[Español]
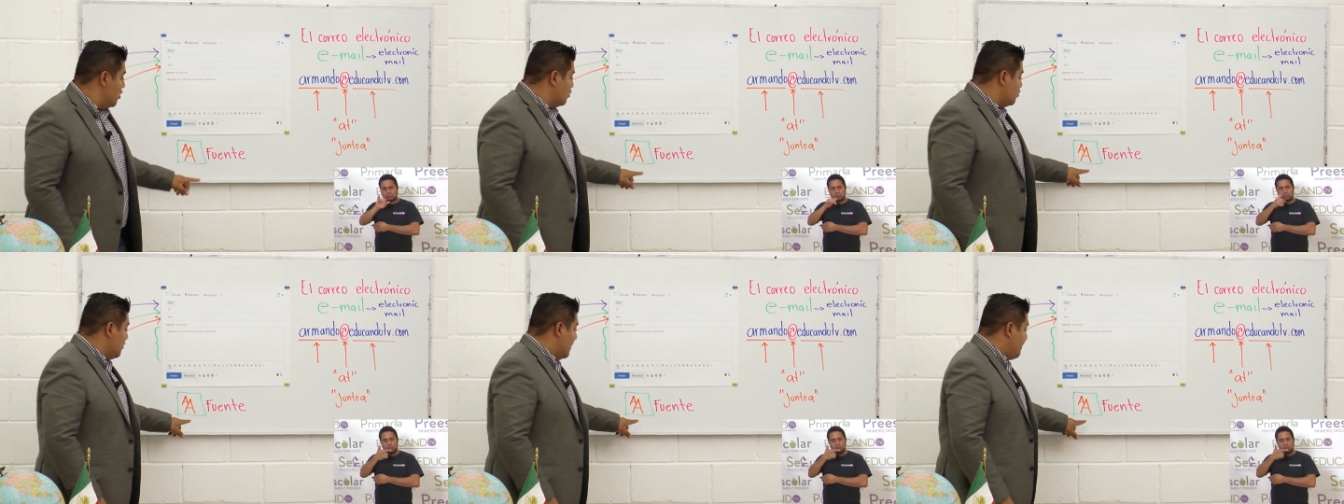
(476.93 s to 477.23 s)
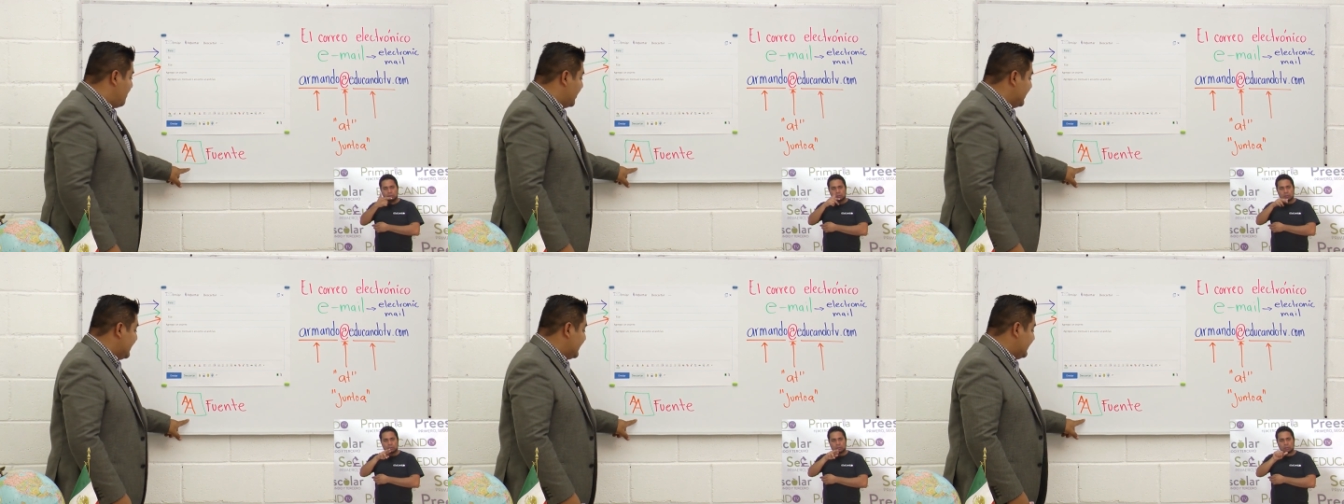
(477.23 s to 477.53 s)
Tú
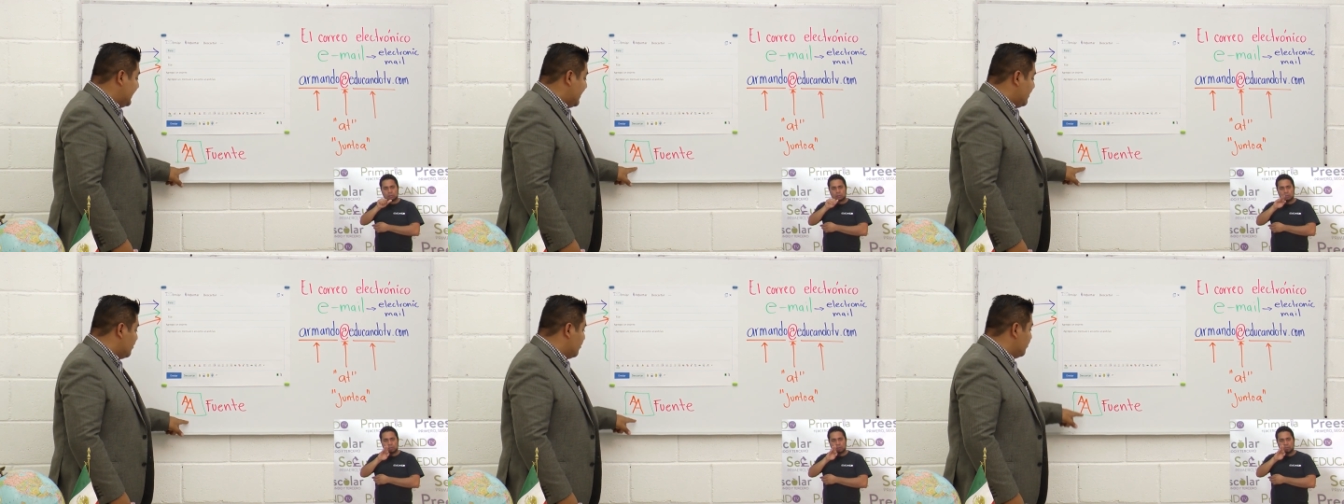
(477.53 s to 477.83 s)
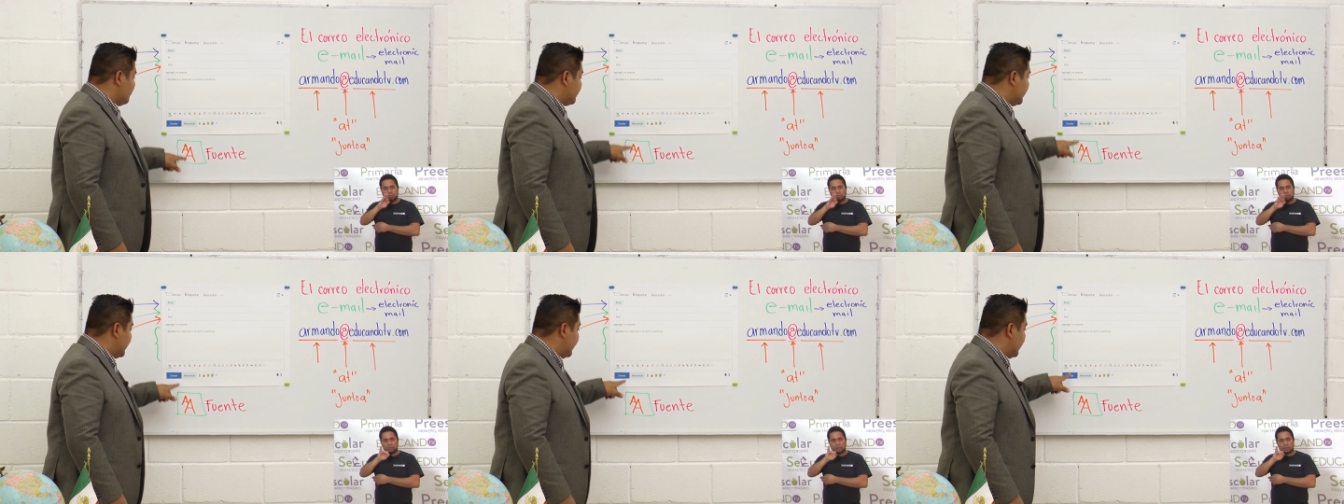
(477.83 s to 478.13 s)
puedes
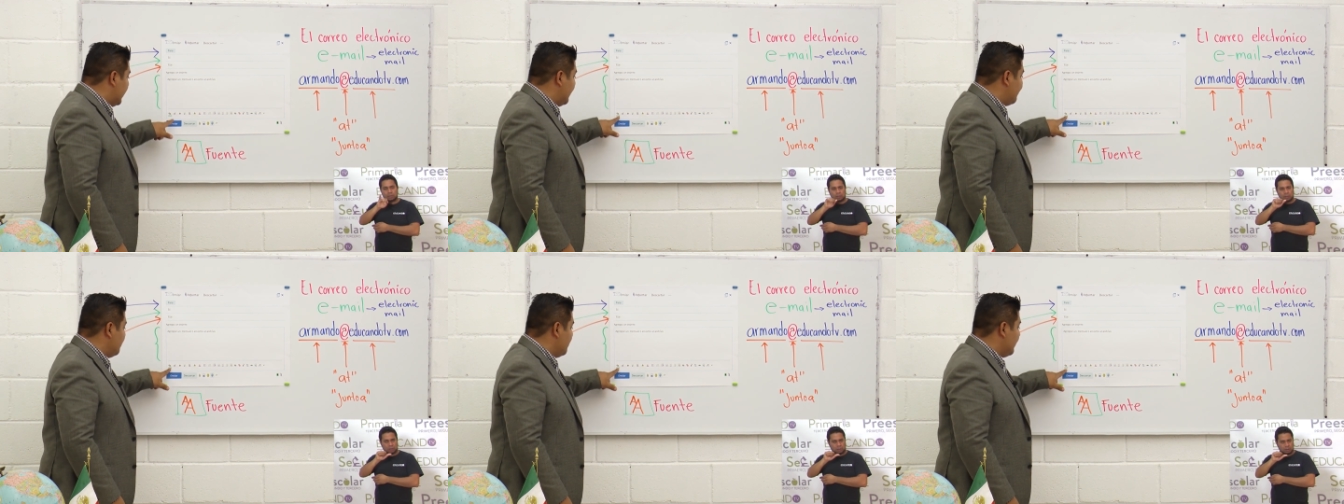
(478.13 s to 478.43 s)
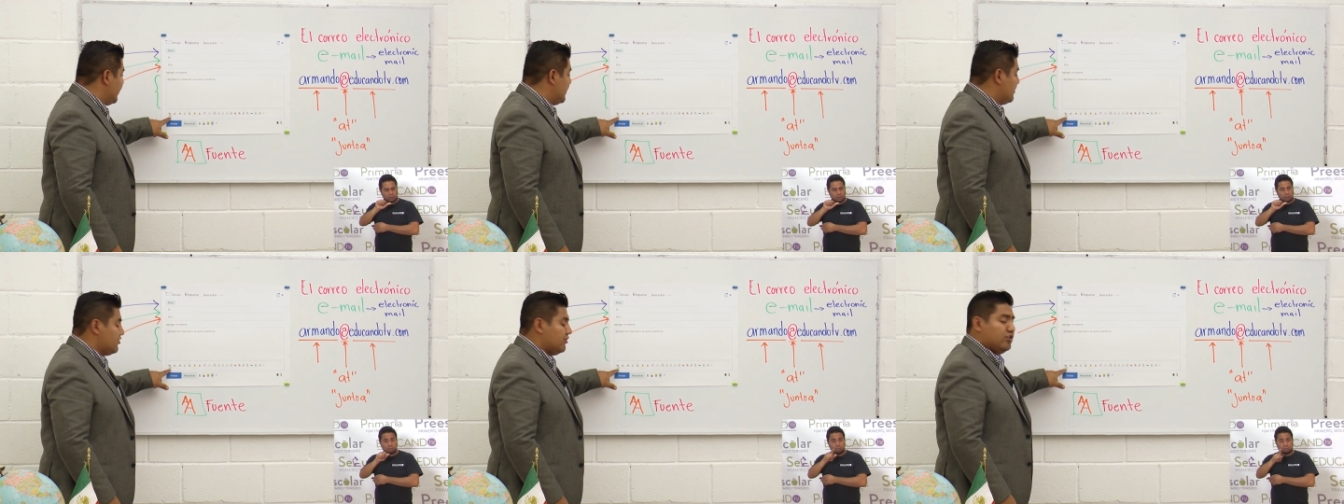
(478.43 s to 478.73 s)
encontrar al
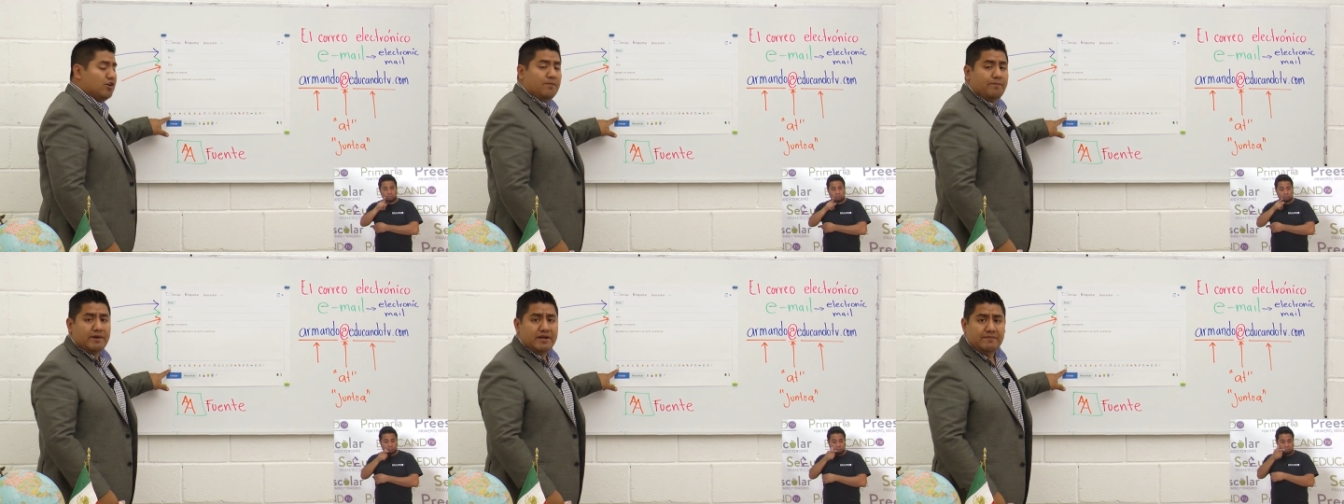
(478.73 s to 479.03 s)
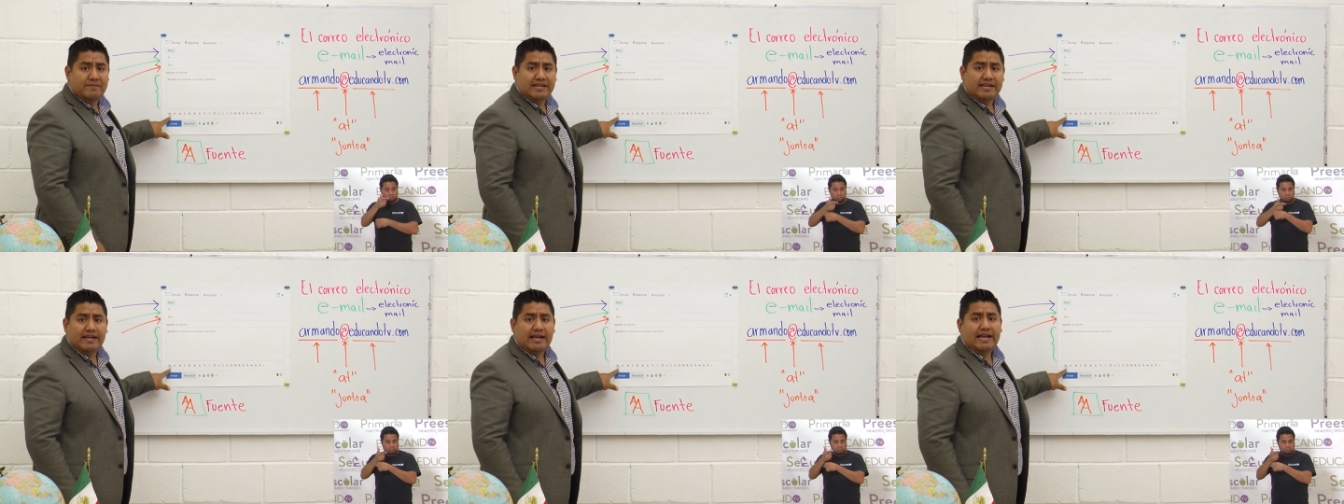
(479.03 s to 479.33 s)
momento de
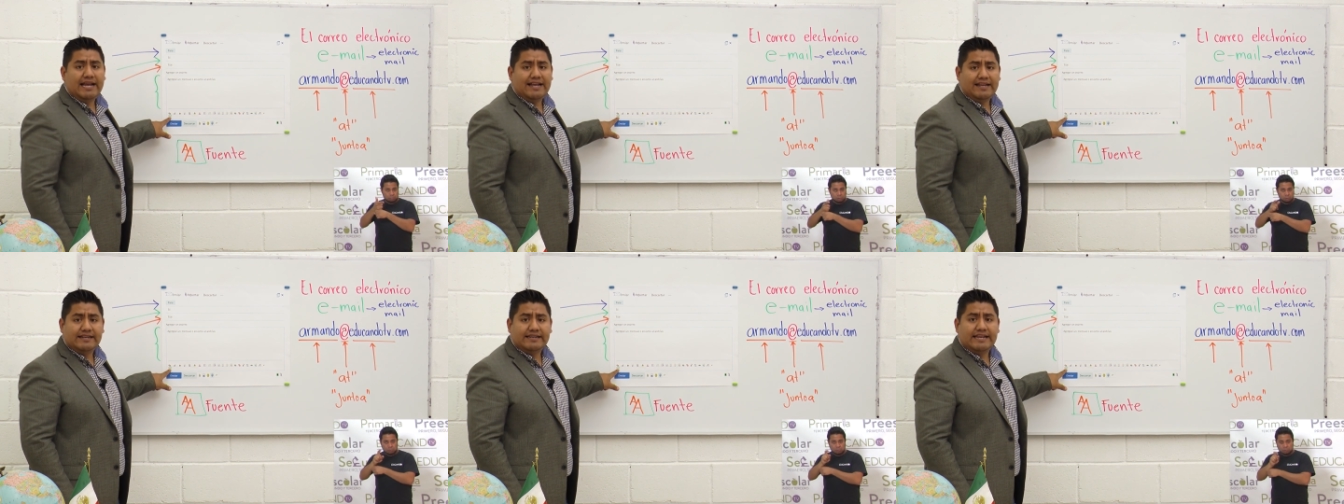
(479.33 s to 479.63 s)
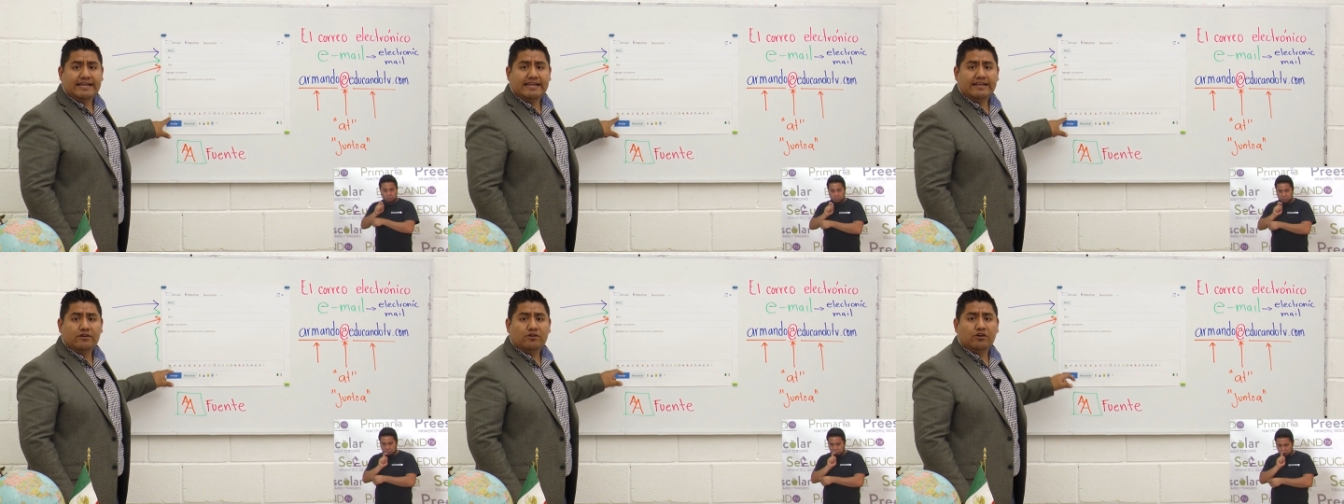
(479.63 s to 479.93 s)
oprimir
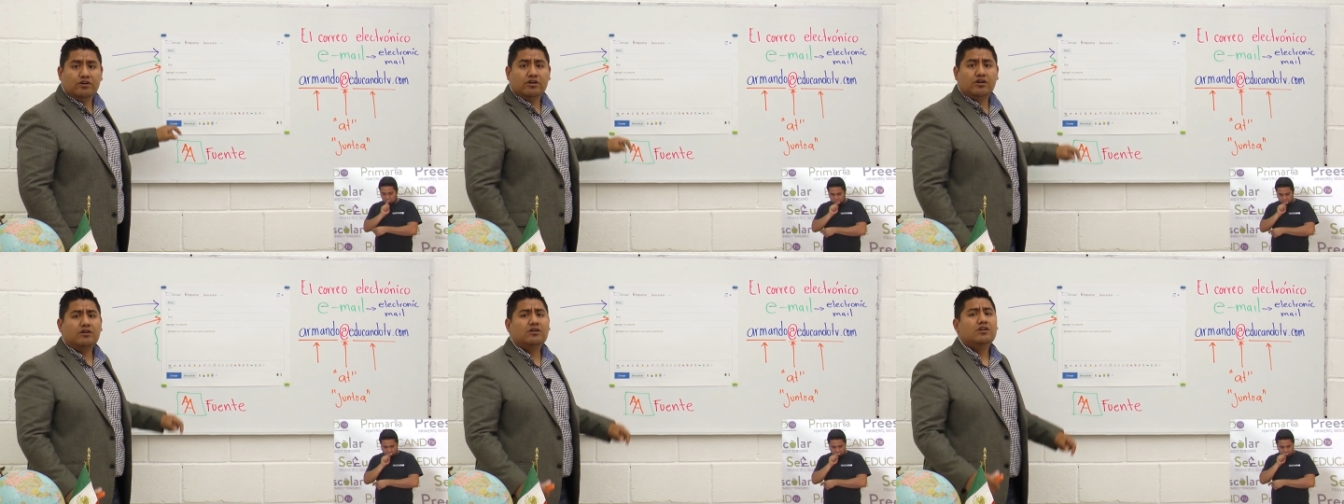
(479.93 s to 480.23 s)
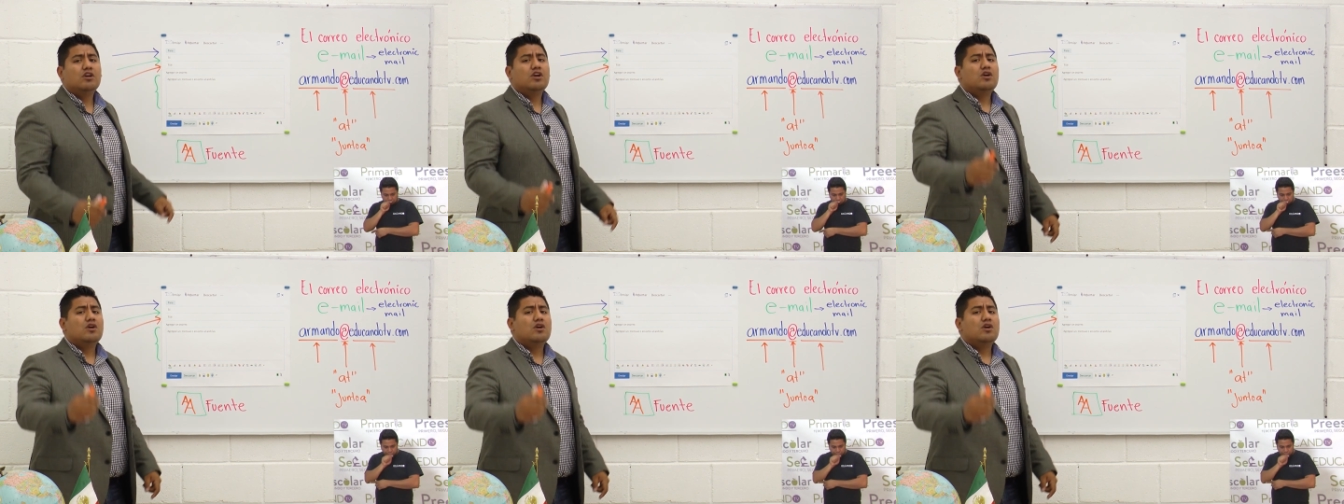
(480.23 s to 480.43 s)
este icono